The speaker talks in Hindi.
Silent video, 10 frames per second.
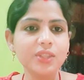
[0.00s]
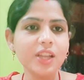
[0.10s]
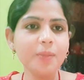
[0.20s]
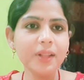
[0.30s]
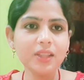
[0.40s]

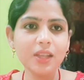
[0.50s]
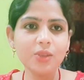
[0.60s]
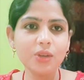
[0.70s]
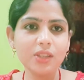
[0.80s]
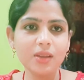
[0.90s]
चलिए मिलते
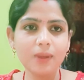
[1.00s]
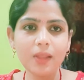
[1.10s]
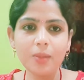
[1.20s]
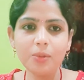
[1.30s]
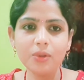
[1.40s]
हैं थोड़ी देर
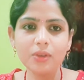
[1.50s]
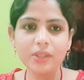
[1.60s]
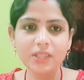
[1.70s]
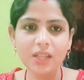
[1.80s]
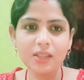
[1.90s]
बाद आप लोगों
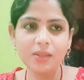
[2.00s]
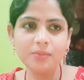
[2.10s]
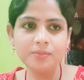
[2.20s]
के साथ